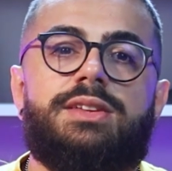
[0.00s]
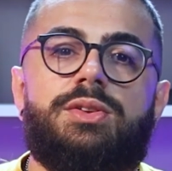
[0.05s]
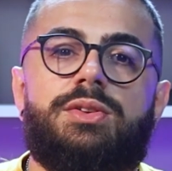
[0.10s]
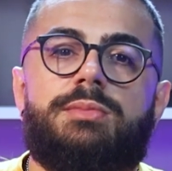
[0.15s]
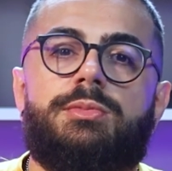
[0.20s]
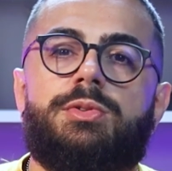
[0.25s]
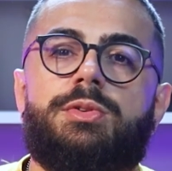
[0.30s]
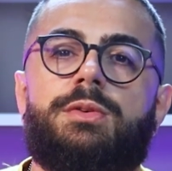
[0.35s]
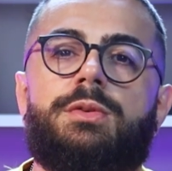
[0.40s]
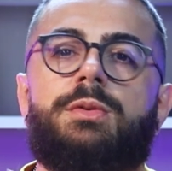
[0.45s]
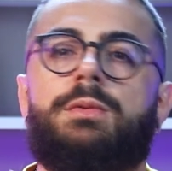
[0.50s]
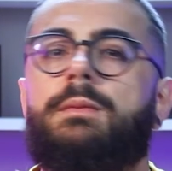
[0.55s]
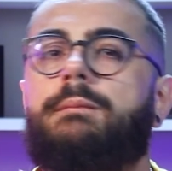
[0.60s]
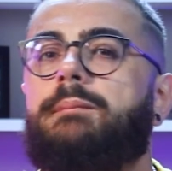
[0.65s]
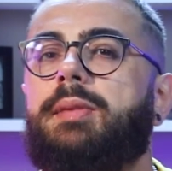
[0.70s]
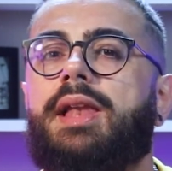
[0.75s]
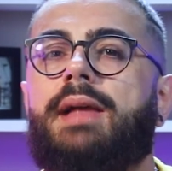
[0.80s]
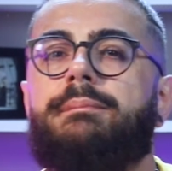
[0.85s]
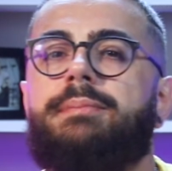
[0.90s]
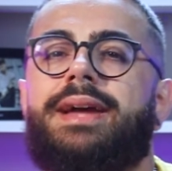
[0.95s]
é todo mundo
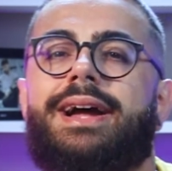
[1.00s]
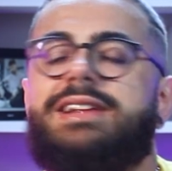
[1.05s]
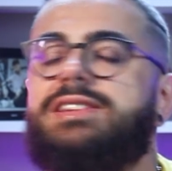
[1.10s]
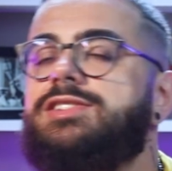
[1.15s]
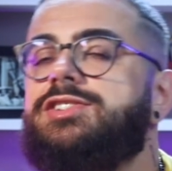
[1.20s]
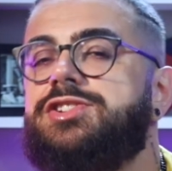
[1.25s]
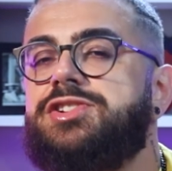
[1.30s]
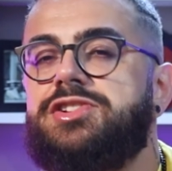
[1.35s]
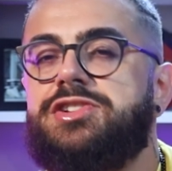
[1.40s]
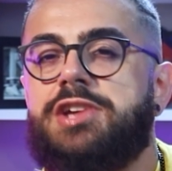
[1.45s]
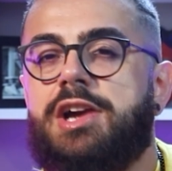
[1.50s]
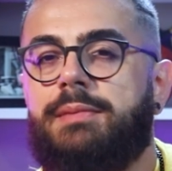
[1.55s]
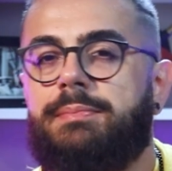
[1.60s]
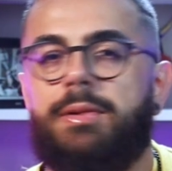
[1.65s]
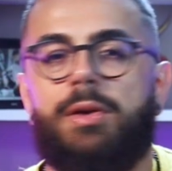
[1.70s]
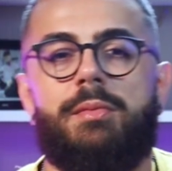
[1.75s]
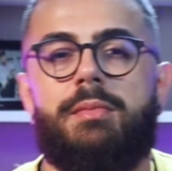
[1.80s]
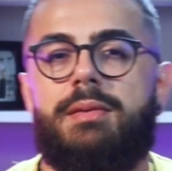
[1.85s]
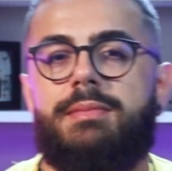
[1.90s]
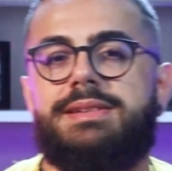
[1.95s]
pela piadinha,
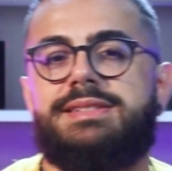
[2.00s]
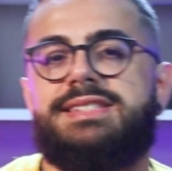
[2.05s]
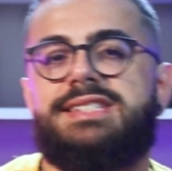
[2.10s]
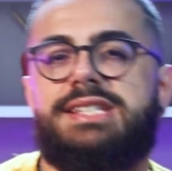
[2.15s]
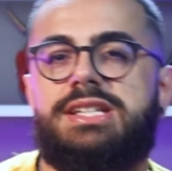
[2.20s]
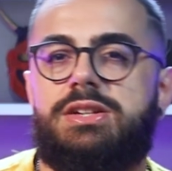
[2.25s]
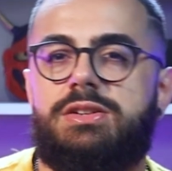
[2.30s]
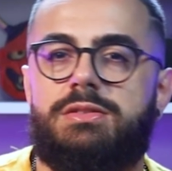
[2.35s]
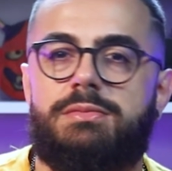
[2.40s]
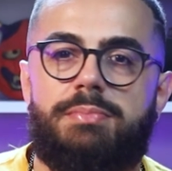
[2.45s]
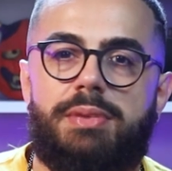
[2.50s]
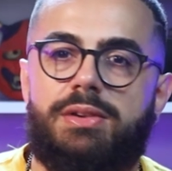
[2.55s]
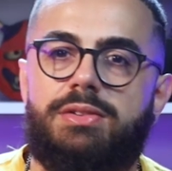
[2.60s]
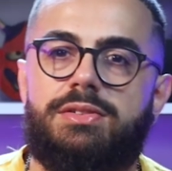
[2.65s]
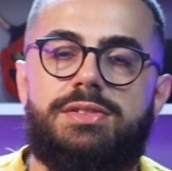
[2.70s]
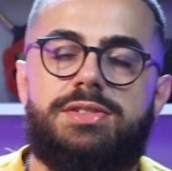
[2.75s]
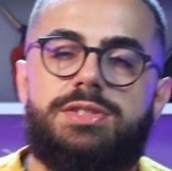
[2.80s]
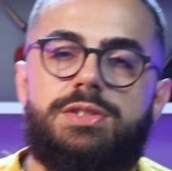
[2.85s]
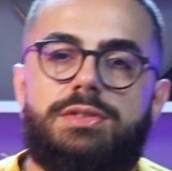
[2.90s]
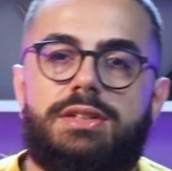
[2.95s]
pelo memezinho, pelo
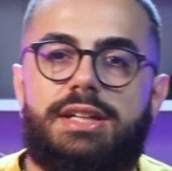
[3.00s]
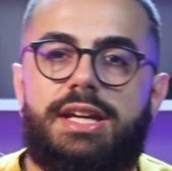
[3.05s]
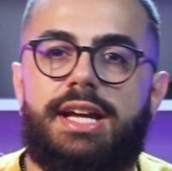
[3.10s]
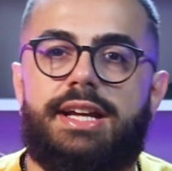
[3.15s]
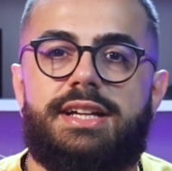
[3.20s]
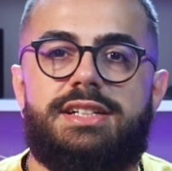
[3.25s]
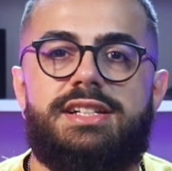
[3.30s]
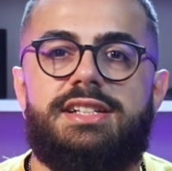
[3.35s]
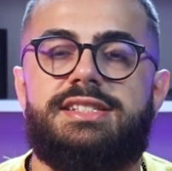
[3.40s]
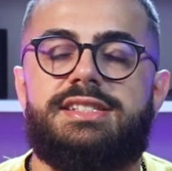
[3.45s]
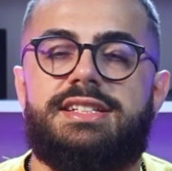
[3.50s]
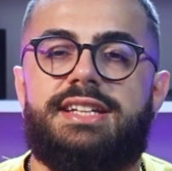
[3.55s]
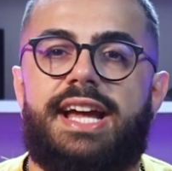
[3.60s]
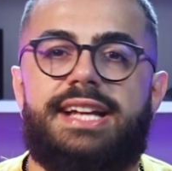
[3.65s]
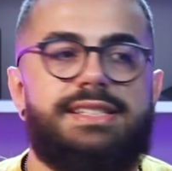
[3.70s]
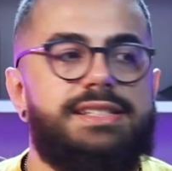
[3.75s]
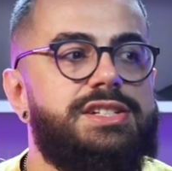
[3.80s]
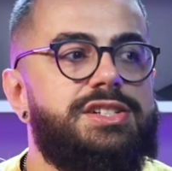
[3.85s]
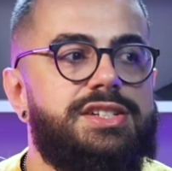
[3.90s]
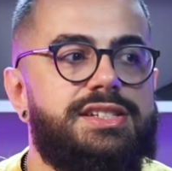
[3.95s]
não sei o que, que a gente
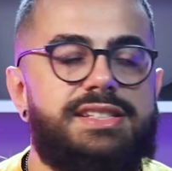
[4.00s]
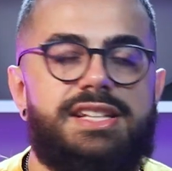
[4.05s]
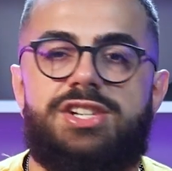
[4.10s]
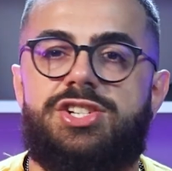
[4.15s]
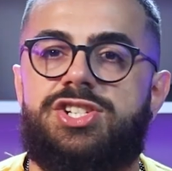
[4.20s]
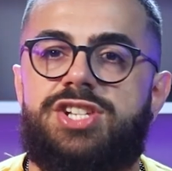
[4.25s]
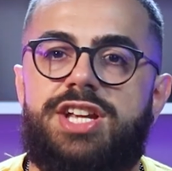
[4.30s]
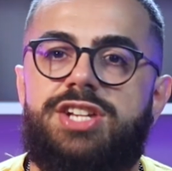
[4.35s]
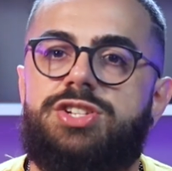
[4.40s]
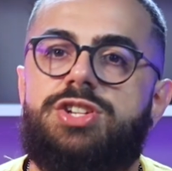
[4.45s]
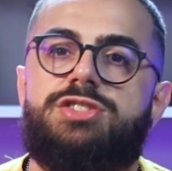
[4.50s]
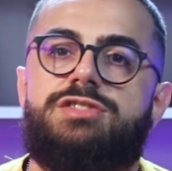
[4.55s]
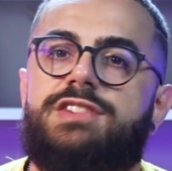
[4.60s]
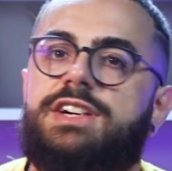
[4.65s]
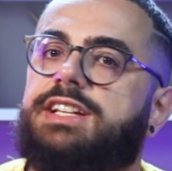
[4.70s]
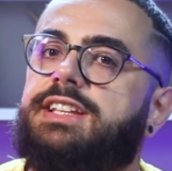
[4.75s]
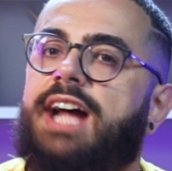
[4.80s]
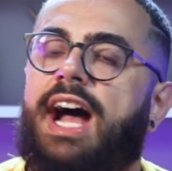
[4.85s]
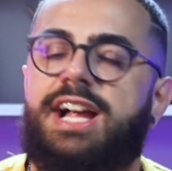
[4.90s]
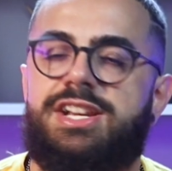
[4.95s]
esquece de ser gente de
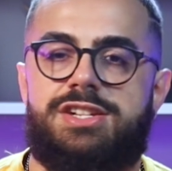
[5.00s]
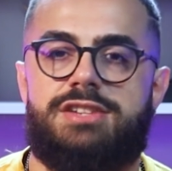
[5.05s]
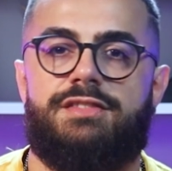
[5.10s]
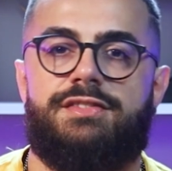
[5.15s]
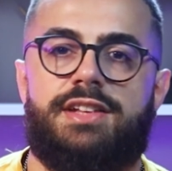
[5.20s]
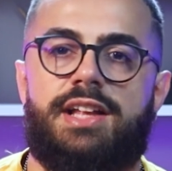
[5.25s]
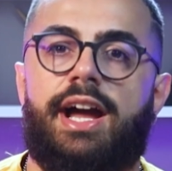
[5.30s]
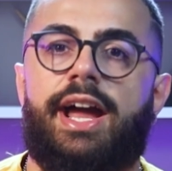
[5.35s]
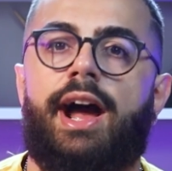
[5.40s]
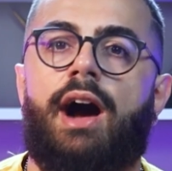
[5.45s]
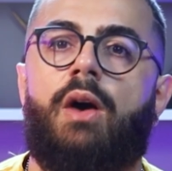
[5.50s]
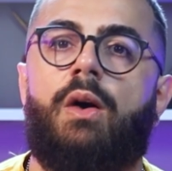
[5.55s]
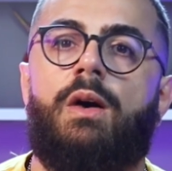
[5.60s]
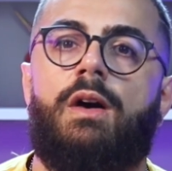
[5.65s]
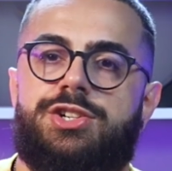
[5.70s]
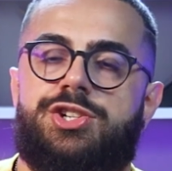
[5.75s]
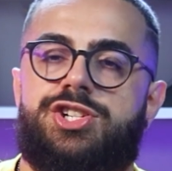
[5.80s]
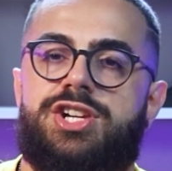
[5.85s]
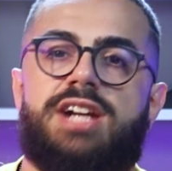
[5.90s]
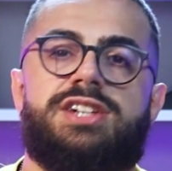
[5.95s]
verdade na vida real.
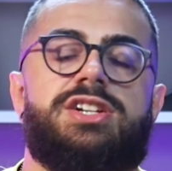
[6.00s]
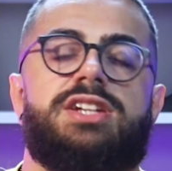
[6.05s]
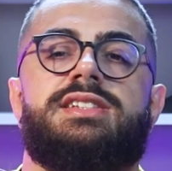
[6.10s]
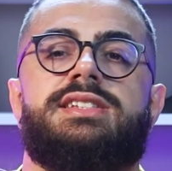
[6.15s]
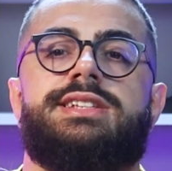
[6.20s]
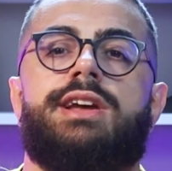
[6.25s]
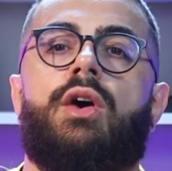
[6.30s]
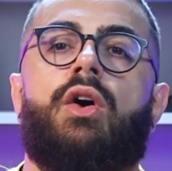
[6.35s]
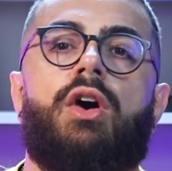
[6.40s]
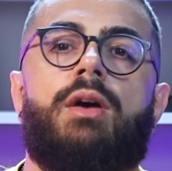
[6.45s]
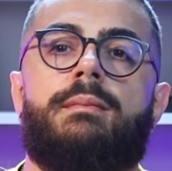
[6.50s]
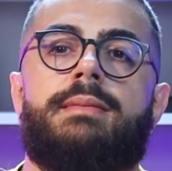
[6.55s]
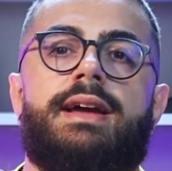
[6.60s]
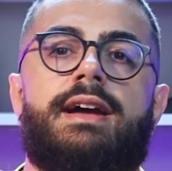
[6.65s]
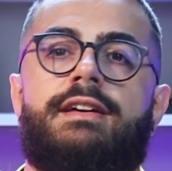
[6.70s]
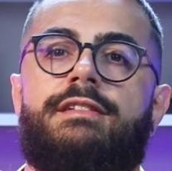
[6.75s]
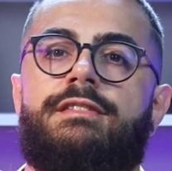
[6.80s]
A gente acha que ser é homem